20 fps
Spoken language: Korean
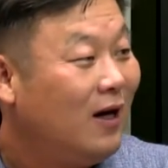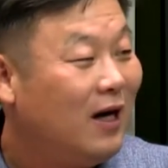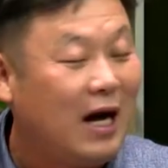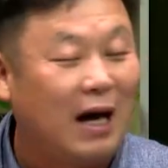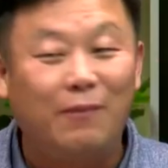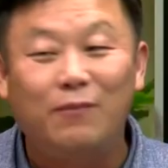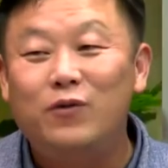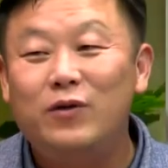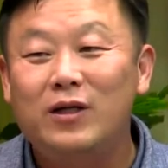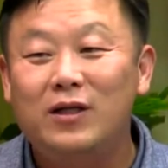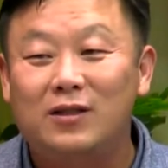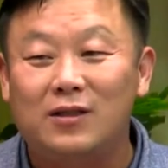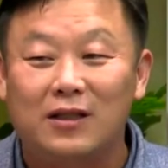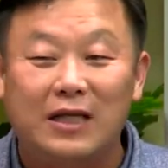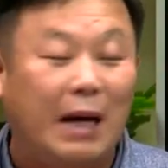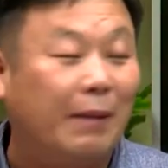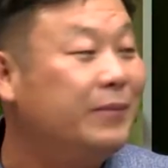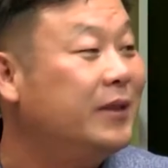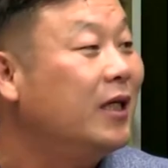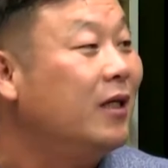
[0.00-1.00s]
아무리 저
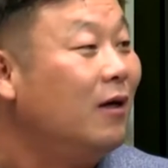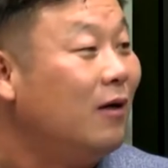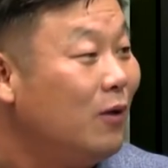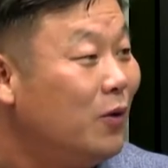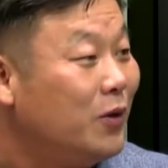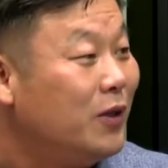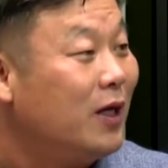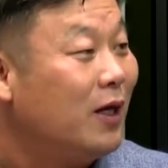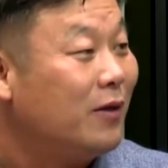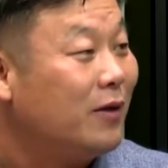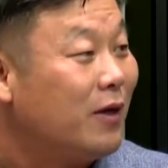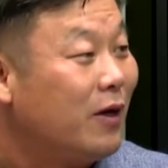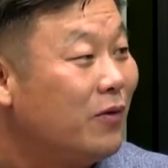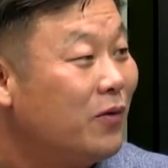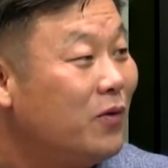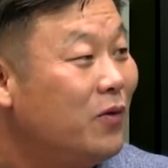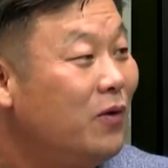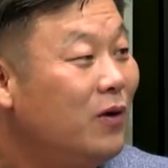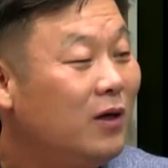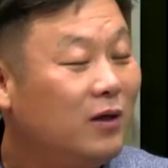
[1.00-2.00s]
얌전한 언론이다
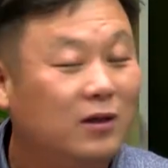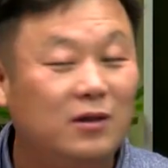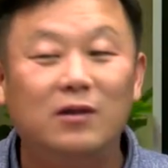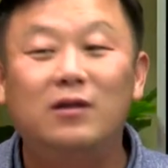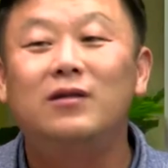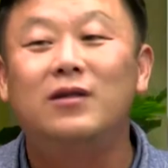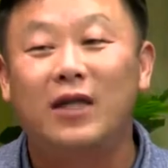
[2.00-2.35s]
하더라도 그런